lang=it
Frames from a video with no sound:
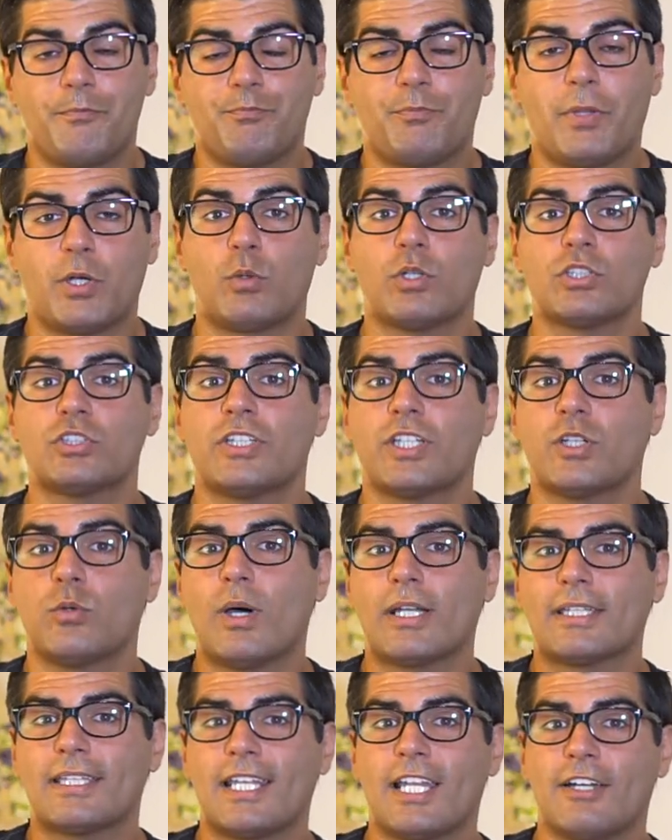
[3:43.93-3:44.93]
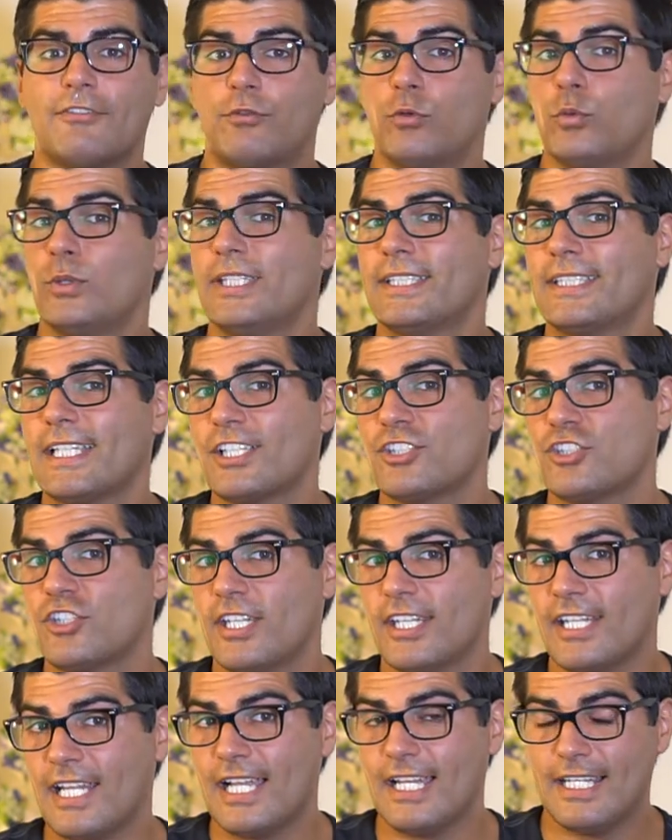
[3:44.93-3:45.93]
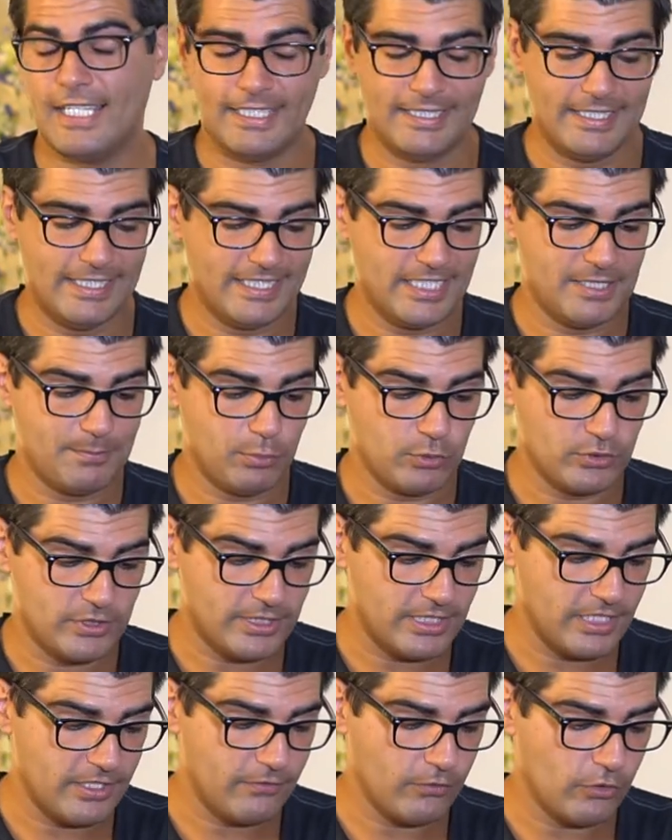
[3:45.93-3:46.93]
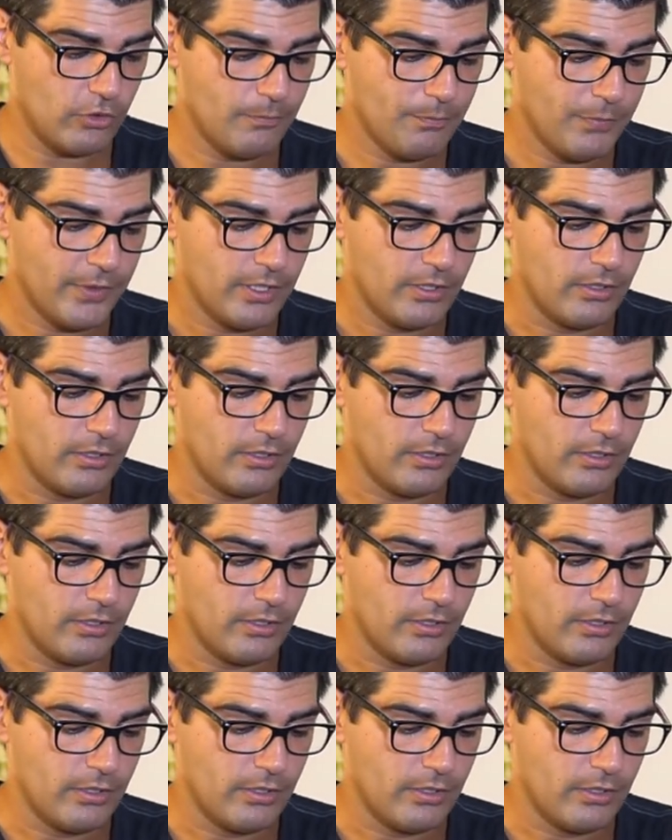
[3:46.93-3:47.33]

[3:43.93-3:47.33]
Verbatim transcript: Per quanto riguarda la fluidità generale del dispositivo,